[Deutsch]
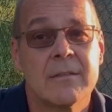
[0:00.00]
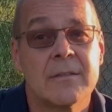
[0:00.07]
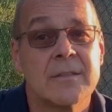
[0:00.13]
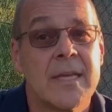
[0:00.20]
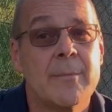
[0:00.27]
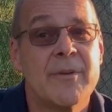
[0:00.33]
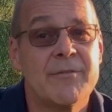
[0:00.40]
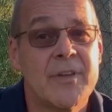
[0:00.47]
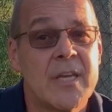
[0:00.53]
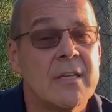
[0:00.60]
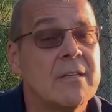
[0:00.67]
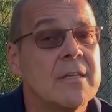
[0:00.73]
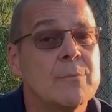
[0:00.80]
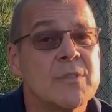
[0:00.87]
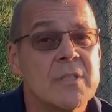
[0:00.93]
des
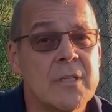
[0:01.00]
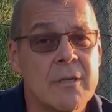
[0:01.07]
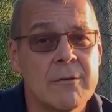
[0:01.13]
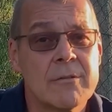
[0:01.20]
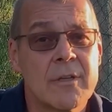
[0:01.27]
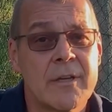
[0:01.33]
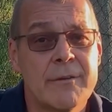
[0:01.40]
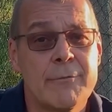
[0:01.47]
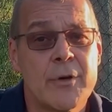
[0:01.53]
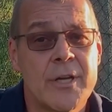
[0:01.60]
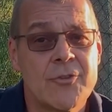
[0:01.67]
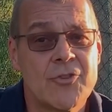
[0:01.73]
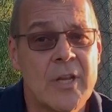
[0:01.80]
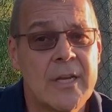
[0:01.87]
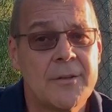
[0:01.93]
NFG-Teams Niederösterreich
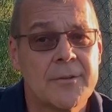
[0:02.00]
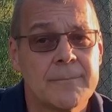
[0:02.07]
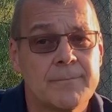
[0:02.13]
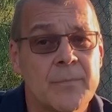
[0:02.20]
vorgestellt.